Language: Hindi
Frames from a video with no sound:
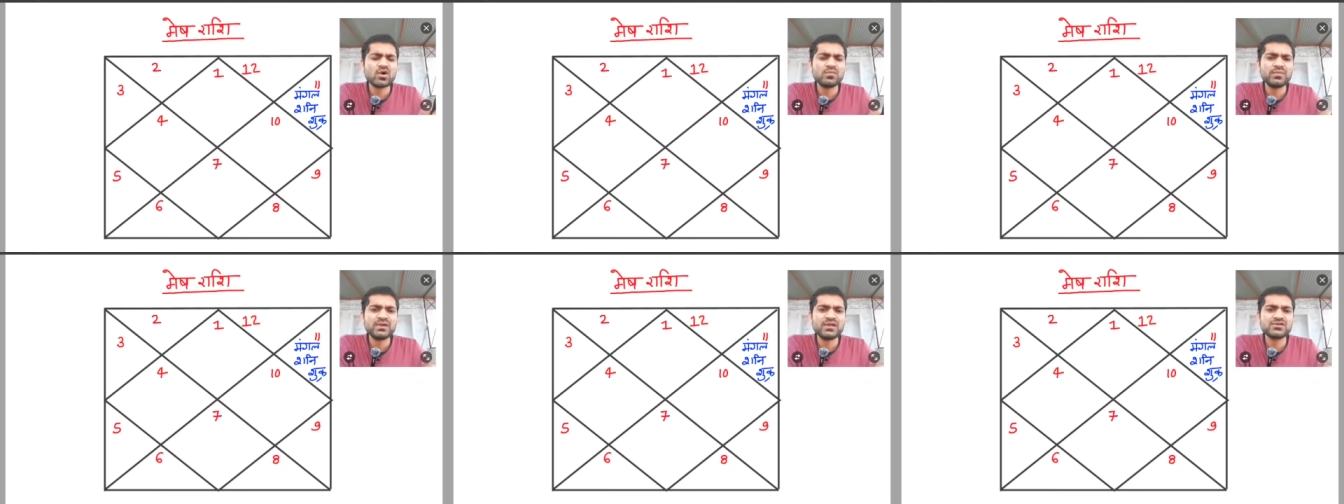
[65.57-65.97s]

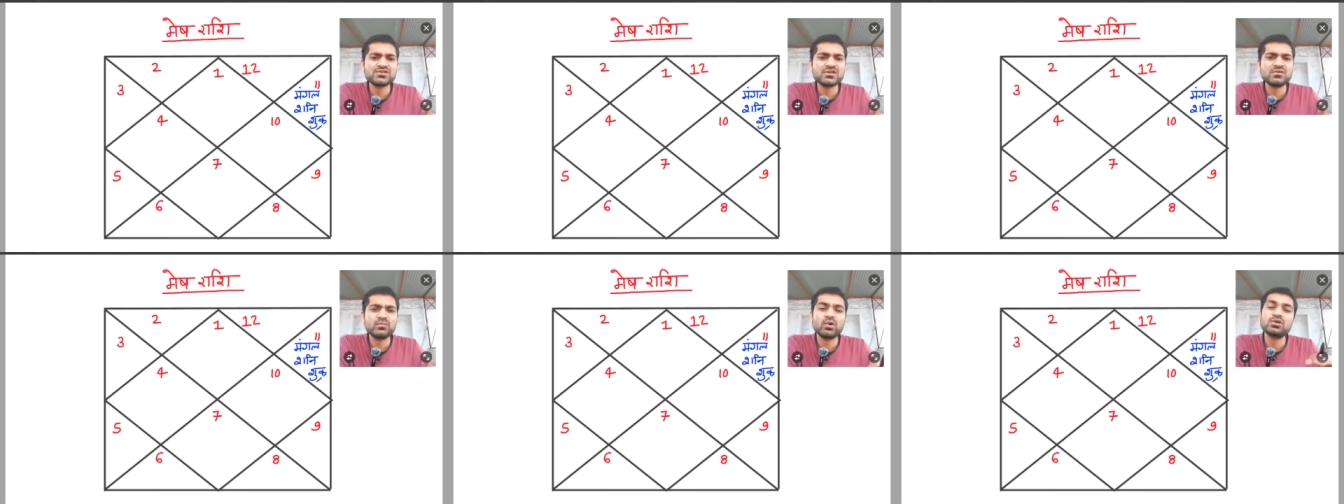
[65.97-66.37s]

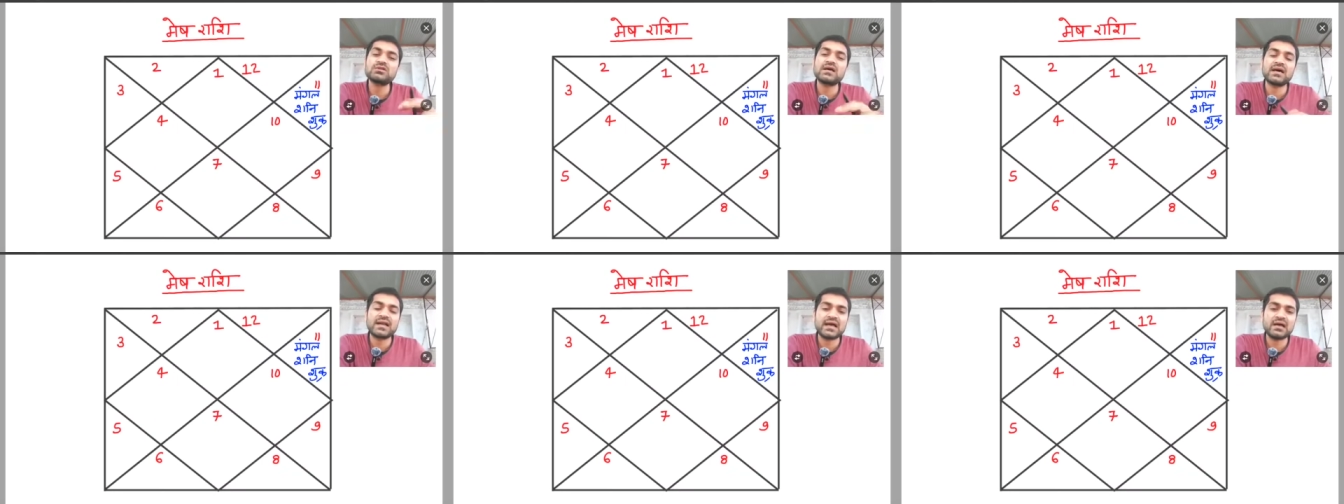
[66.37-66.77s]
कॉम्बिनेशन बहुत
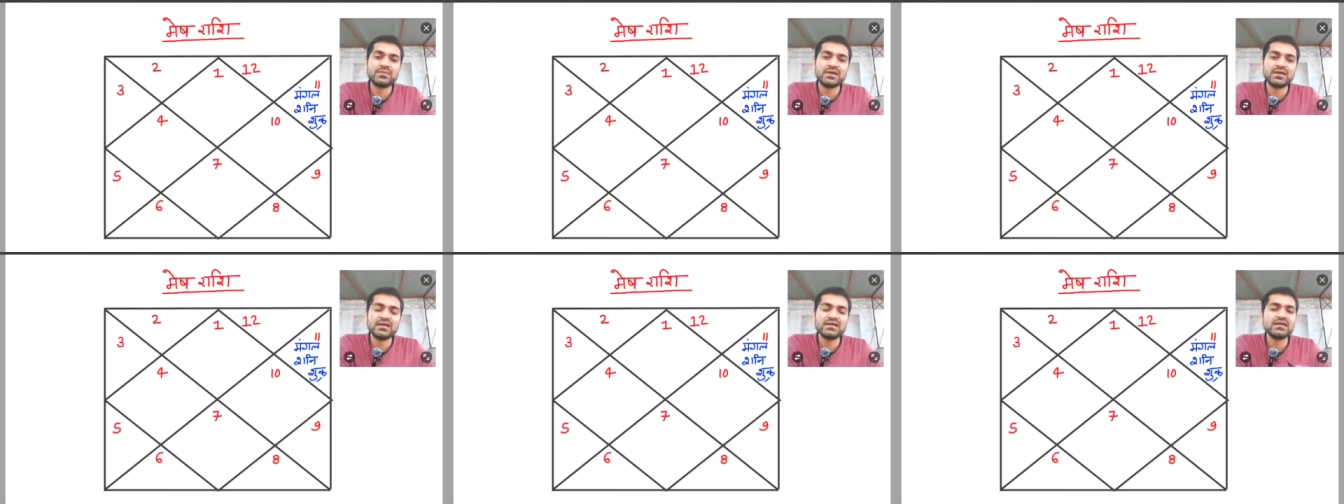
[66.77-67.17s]
ख़राब
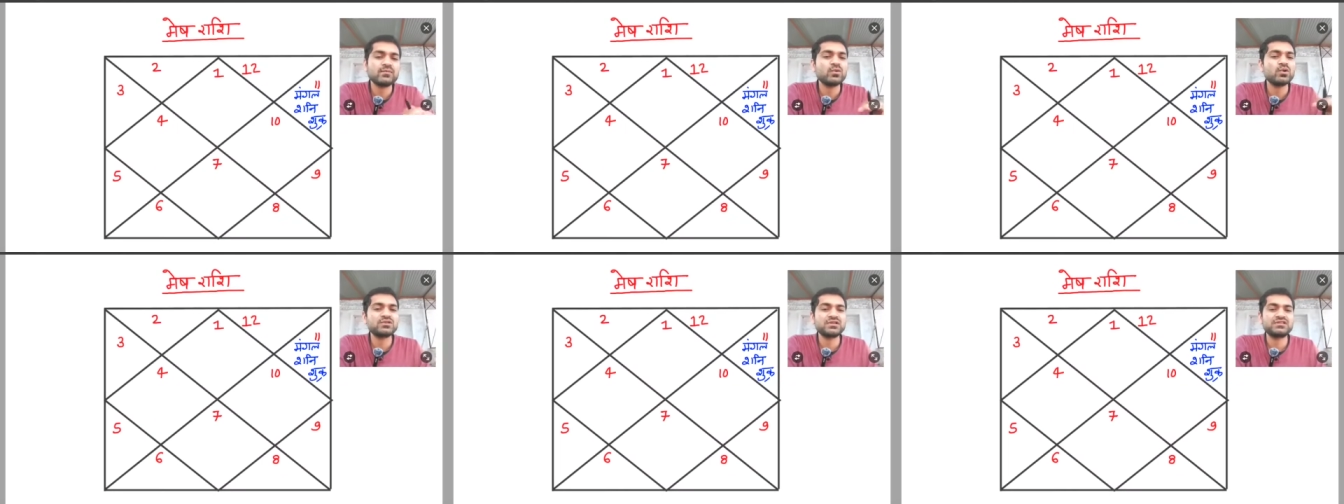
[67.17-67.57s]
है या
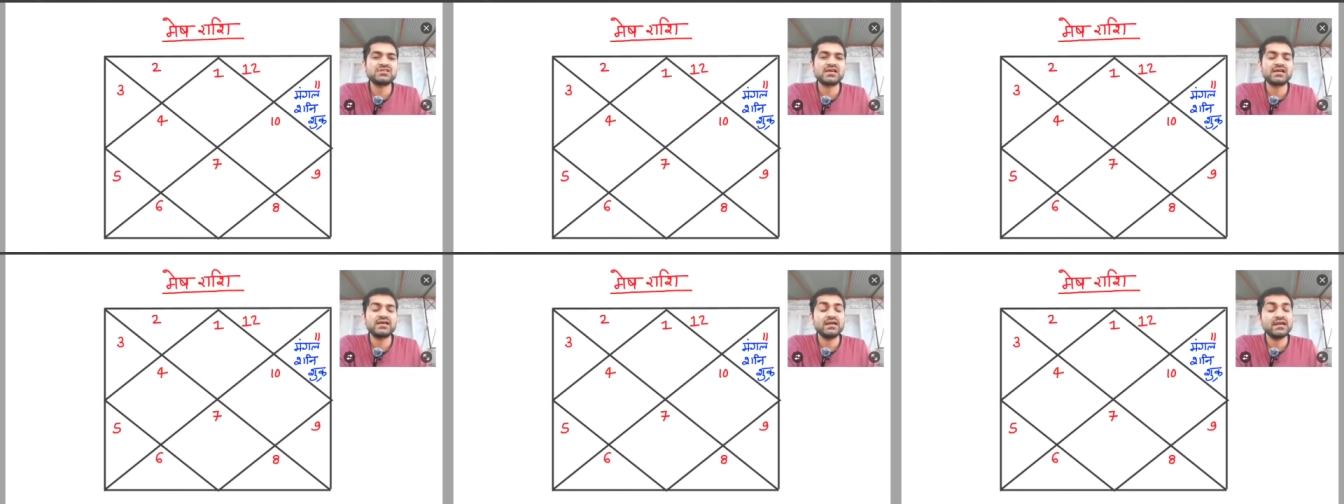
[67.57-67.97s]
बहुत
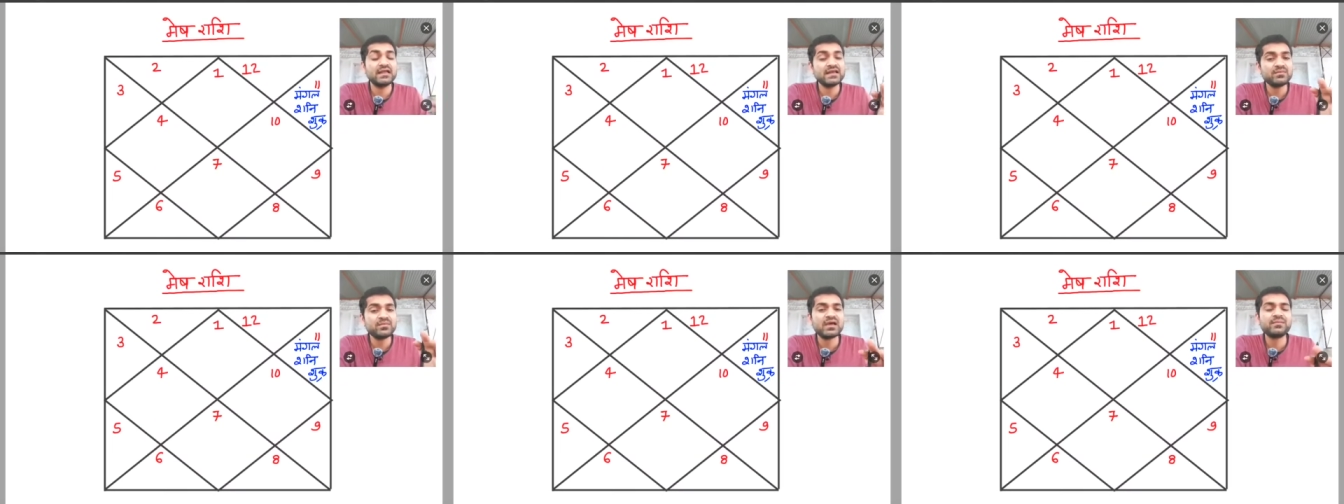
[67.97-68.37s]
अच्छा है
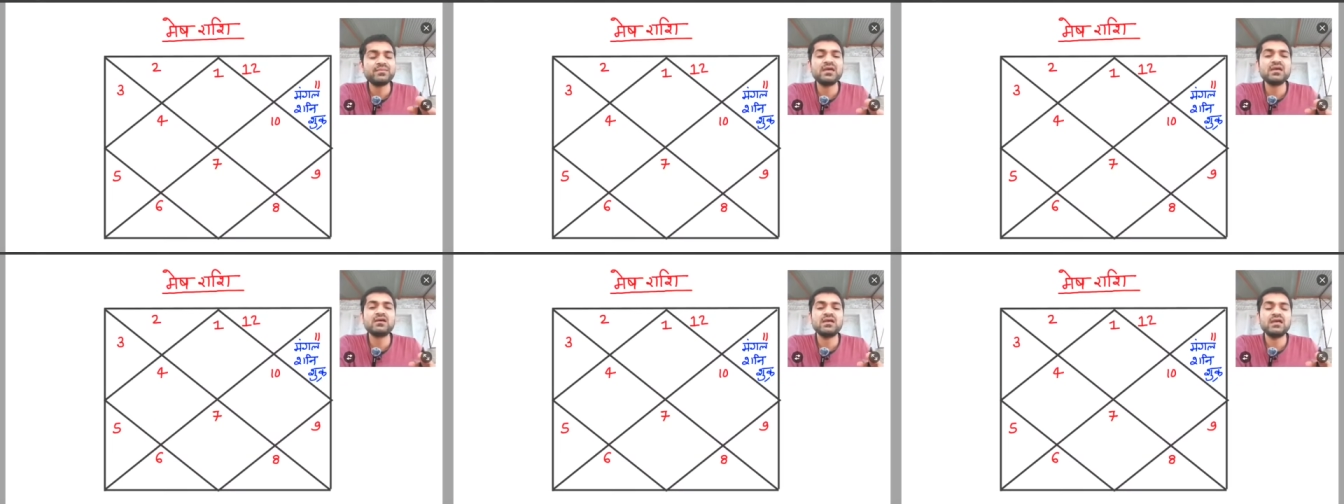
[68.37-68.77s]
लेकिन मैं आप
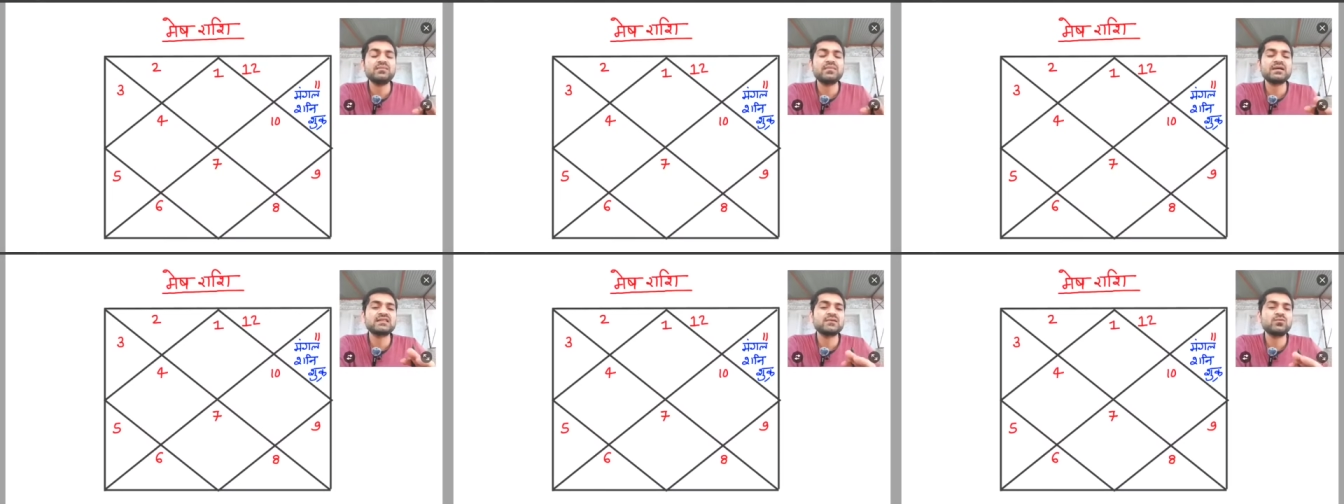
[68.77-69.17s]
एक एक
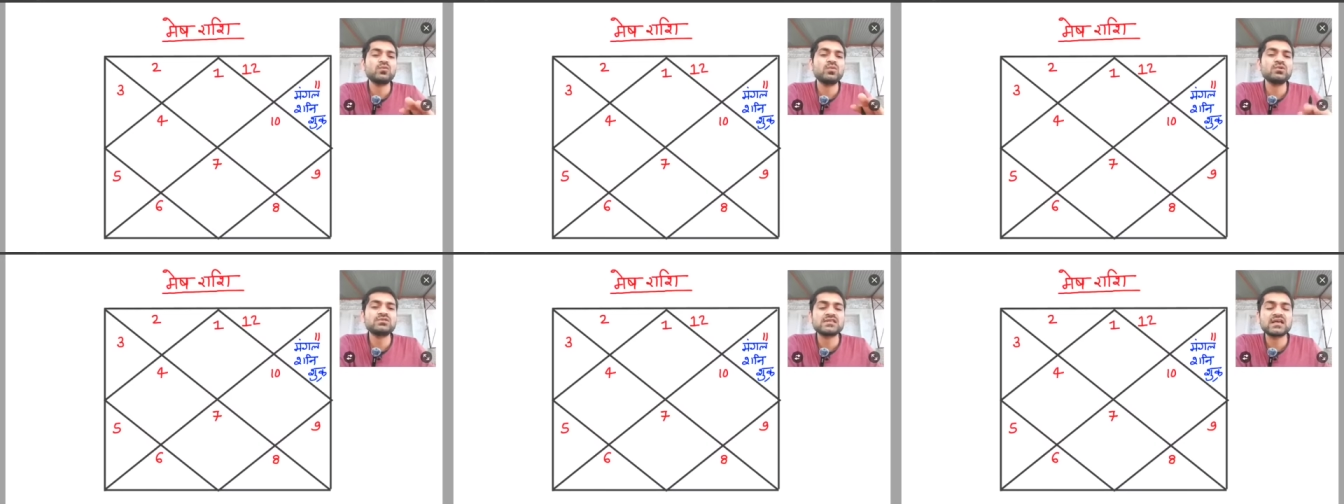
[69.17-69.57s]
बात आपको
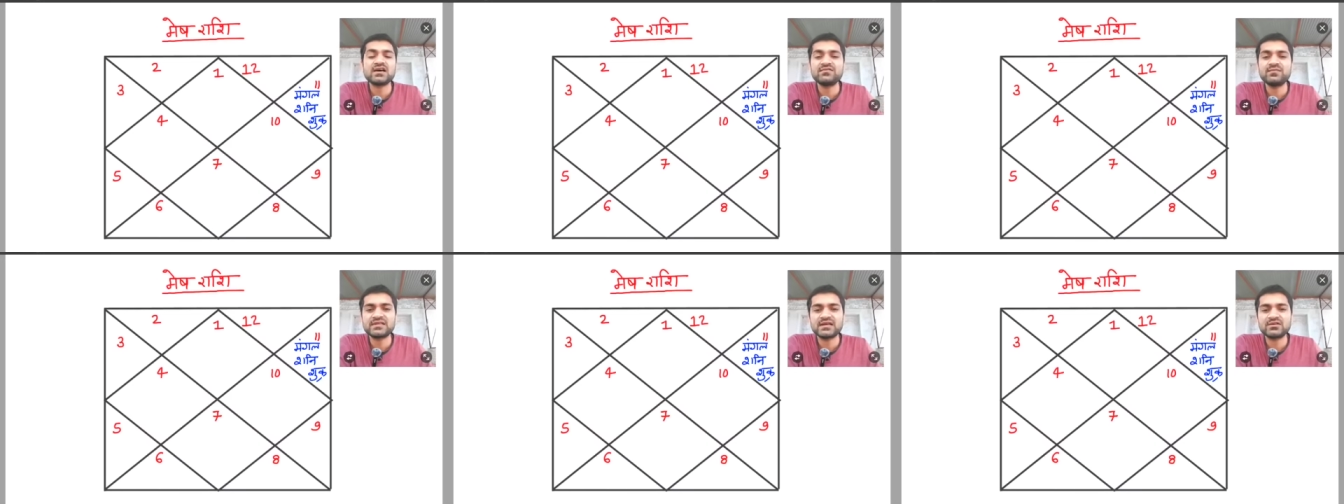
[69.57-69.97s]
बहुत
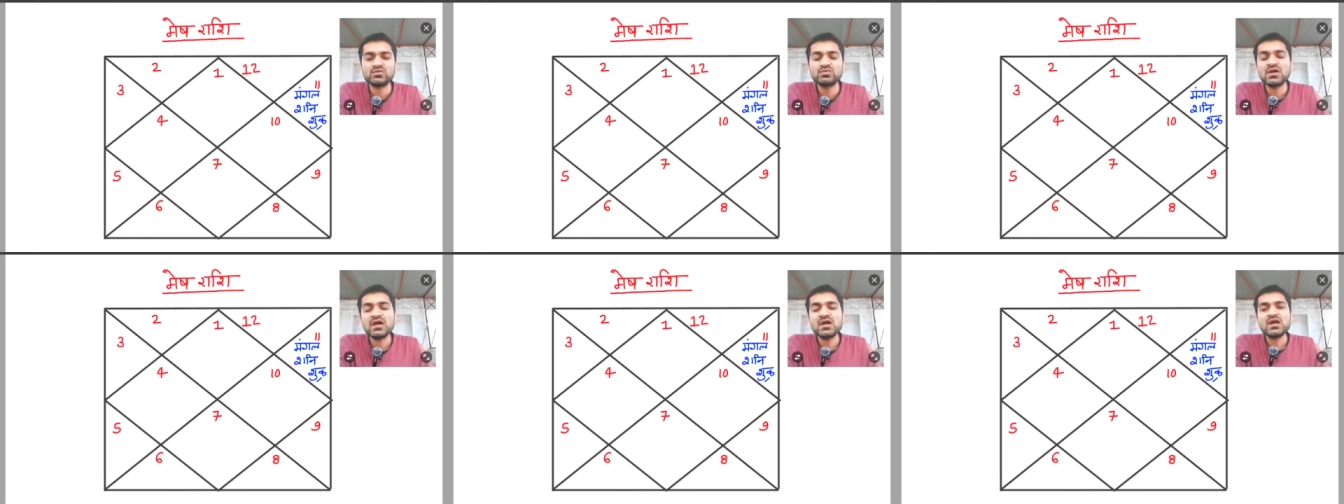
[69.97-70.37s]
साफ बता दूँ